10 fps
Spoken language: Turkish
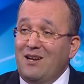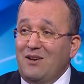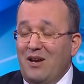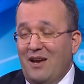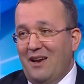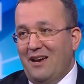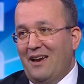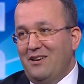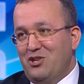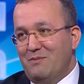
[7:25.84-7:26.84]
e,
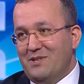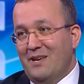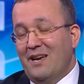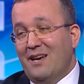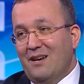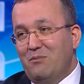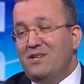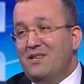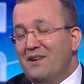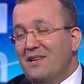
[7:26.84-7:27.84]
e, işimiz.
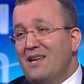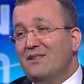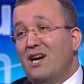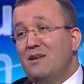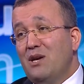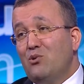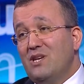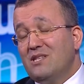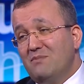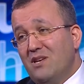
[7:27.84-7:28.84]
Bir diğer alan gayrimenkul
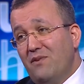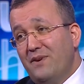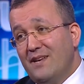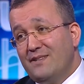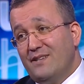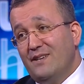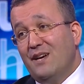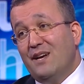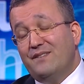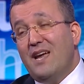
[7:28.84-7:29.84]
yatırımları ve finansı.
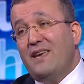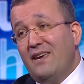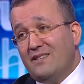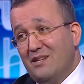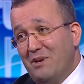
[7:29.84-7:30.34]
Nereye yatırım